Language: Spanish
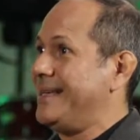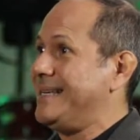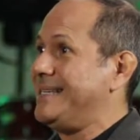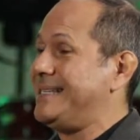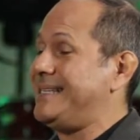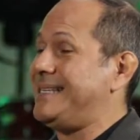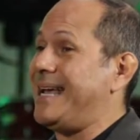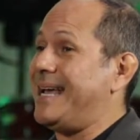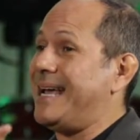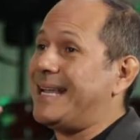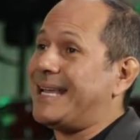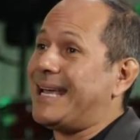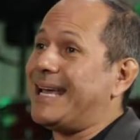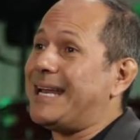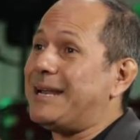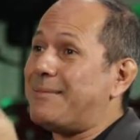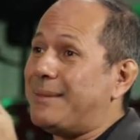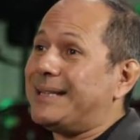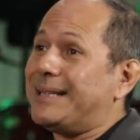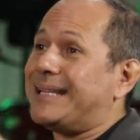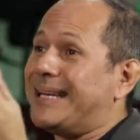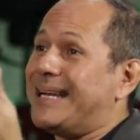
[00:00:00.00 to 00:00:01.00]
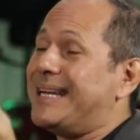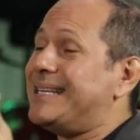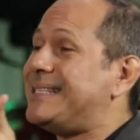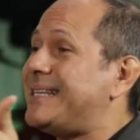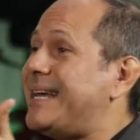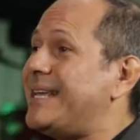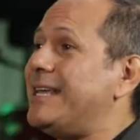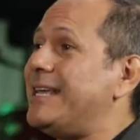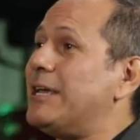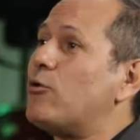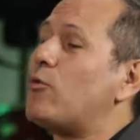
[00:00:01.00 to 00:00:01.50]
Si él quiere
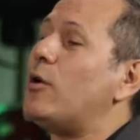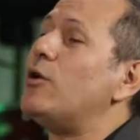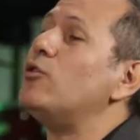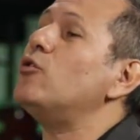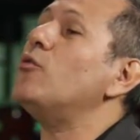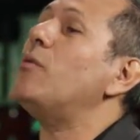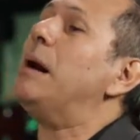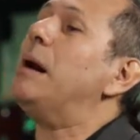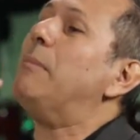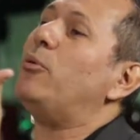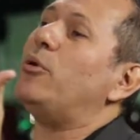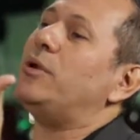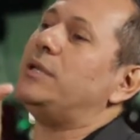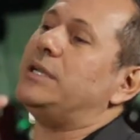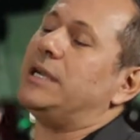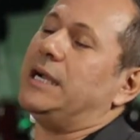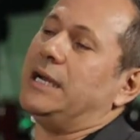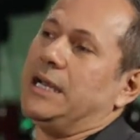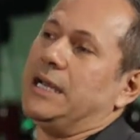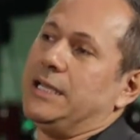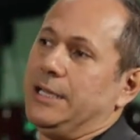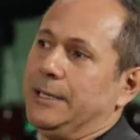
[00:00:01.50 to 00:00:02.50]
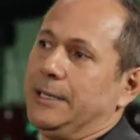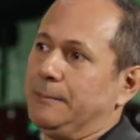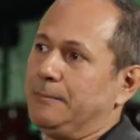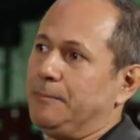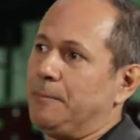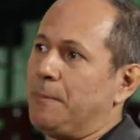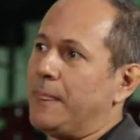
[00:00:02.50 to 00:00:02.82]
mantenerse allí, ¿cuándo vas a poder llegar allí?